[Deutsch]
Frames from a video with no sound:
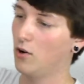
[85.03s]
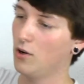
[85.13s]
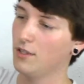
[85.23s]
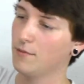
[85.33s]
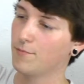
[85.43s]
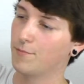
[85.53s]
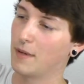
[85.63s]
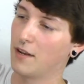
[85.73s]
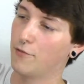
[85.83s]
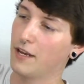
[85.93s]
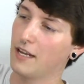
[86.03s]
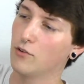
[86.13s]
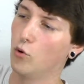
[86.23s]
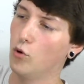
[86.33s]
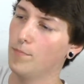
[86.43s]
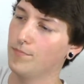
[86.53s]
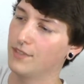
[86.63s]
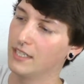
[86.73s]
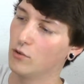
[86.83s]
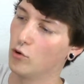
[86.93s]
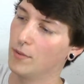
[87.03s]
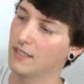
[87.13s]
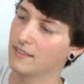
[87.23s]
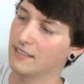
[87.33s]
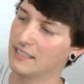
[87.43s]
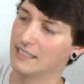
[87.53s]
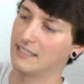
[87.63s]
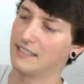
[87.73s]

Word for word: und entfernen oben den obersten